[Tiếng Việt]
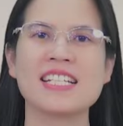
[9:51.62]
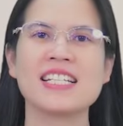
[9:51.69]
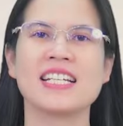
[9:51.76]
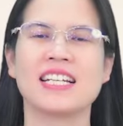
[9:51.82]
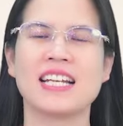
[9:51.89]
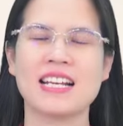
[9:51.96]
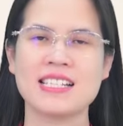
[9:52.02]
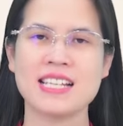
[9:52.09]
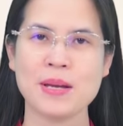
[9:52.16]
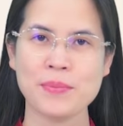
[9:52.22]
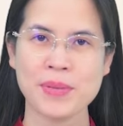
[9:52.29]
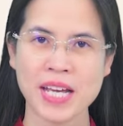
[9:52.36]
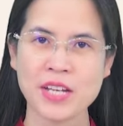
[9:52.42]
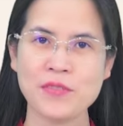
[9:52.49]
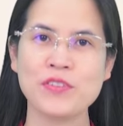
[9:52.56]
anh chị đã xem
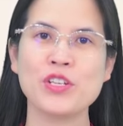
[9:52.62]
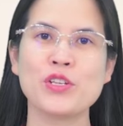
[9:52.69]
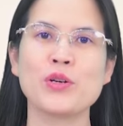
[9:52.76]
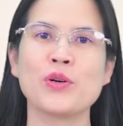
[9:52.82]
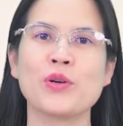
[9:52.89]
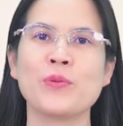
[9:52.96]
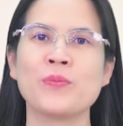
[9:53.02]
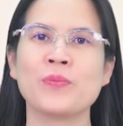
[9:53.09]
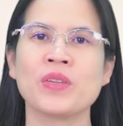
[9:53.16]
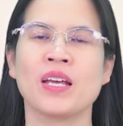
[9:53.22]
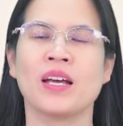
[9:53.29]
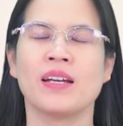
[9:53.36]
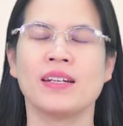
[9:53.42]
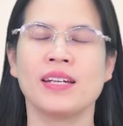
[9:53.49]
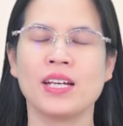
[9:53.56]
hết video
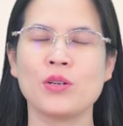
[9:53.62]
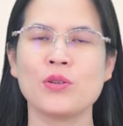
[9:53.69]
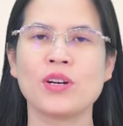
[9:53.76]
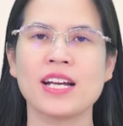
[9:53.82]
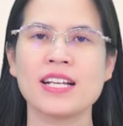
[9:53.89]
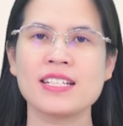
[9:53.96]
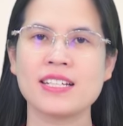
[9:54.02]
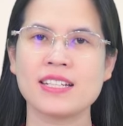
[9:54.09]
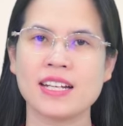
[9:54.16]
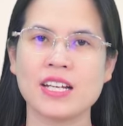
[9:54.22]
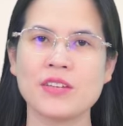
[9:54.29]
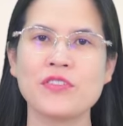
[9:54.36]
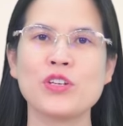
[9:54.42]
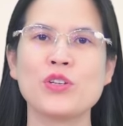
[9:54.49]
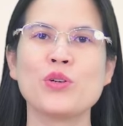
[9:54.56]
nếu các anh chị
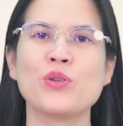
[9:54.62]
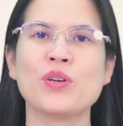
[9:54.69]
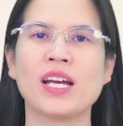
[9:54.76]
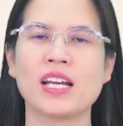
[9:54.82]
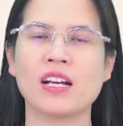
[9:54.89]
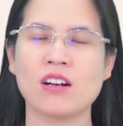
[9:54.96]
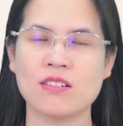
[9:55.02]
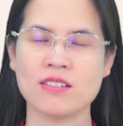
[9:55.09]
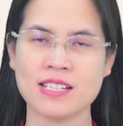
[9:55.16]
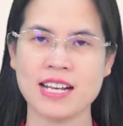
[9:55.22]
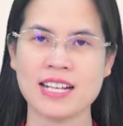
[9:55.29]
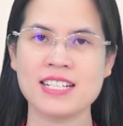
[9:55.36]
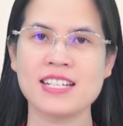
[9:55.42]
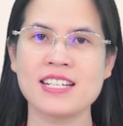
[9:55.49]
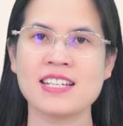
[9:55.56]
thấy video này có
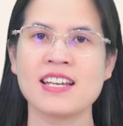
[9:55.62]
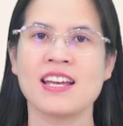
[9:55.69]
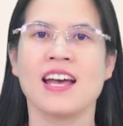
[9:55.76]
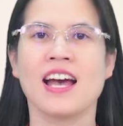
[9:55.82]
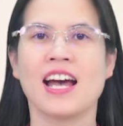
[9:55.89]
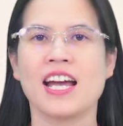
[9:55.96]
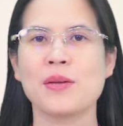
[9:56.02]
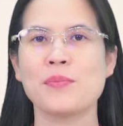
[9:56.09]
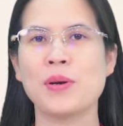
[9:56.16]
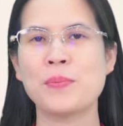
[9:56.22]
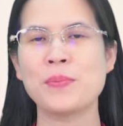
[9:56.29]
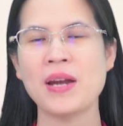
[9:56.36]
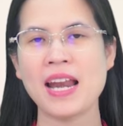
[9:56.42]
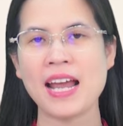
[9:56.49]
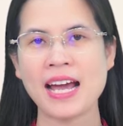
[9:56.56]
giá trị, hãy
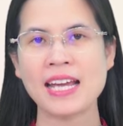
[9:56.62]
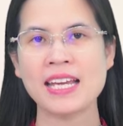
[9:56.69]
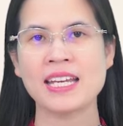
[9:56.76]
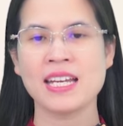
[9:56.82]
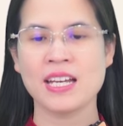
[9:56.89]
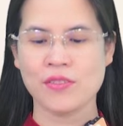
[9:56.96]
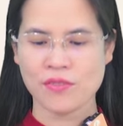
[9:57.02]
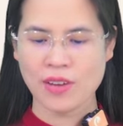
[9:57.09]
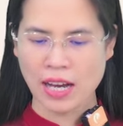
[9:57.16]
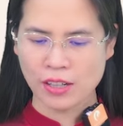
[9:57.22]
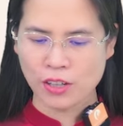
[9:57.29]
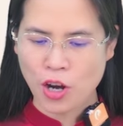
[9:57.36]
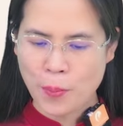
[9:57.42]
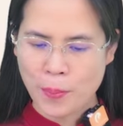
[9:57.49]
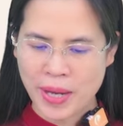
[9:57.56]
bấm like và
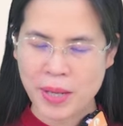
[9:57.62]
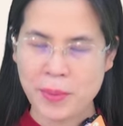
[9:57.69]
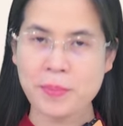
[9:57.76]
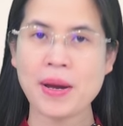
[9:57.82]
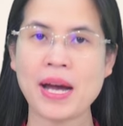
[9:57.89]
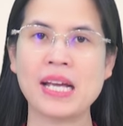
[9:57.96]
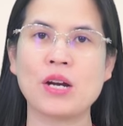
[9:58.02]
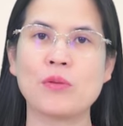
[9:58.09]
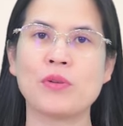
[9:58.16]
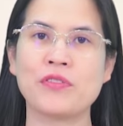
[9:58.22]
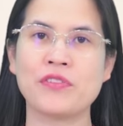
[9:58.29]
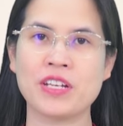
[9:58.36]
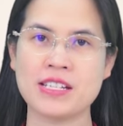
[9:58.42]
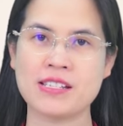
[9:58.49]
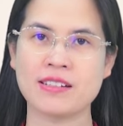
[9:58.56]
comment bài học ở
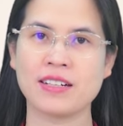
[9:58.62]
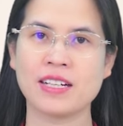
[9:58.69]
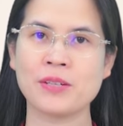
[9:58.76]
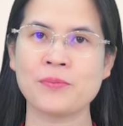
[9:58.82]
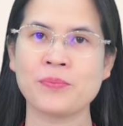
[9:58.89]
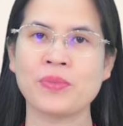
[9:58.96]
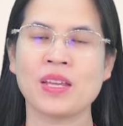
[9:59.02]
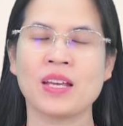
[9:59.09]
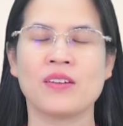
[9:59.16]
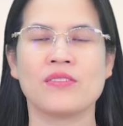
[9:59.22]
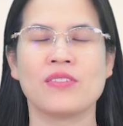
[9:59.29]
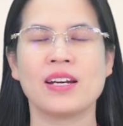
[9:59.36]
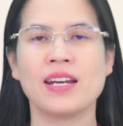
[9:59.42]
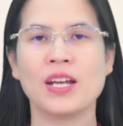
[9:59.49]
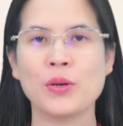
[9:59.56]
phía dưới.
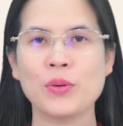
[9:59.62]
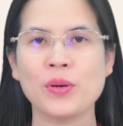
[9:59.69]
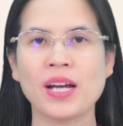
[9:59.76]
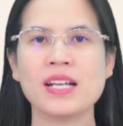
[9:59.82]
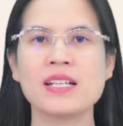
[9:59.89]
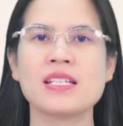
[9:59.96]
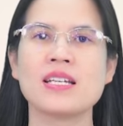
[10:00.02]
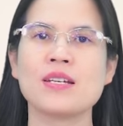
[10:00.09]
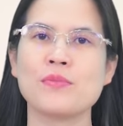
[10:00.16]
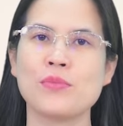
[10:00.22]
Và nếu các anh chị